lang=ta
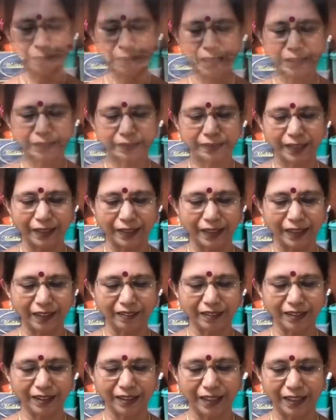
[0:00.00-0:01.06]

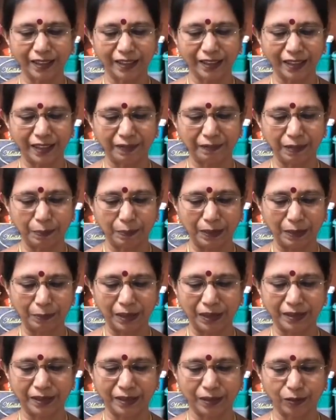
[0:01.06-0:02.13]
பார்த்தீங்கன்னாக்க வந்து இலை கருவேப்பிலை
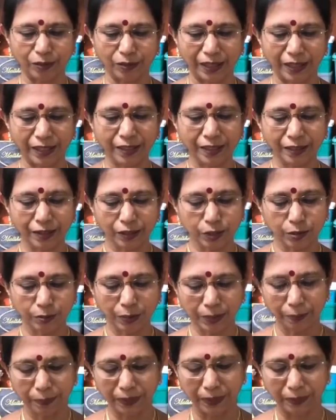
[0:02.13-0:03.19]
மாதிரி இருக்குங்க
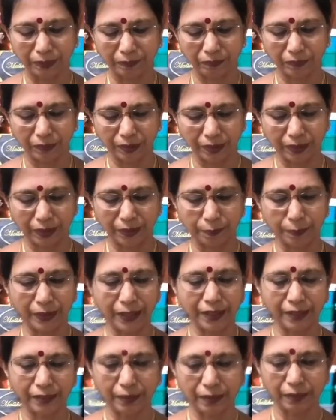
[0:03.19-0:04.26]
சும்மா இப்படி கட்
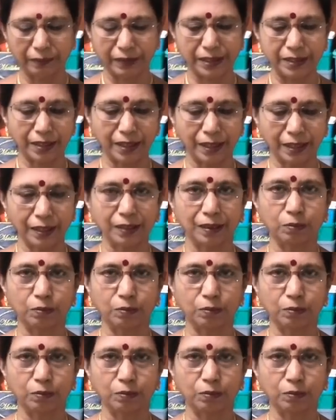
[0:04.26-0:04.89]
பண்ணி வச்சாலே